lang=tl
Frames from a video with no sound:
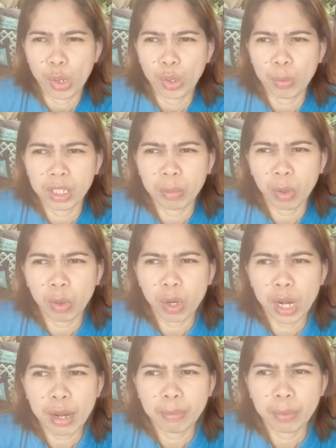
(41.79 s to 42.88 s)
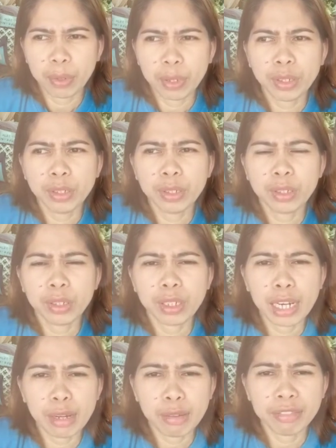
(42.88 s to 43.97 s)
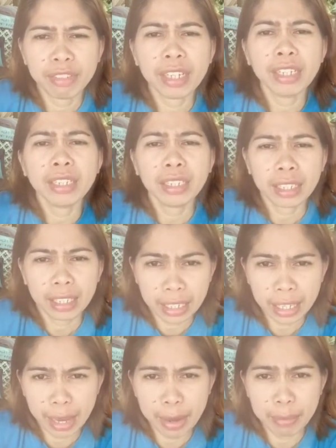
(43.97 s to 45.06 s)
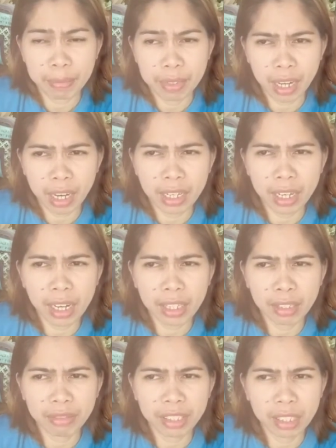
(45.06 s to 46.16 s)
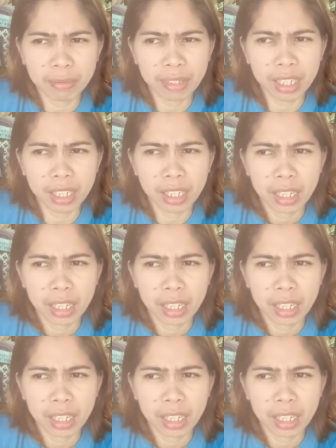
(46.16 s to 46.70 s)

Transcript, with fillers: Dumating po ako kahapon, 11 a.m. sakay ng Cathay Pacific.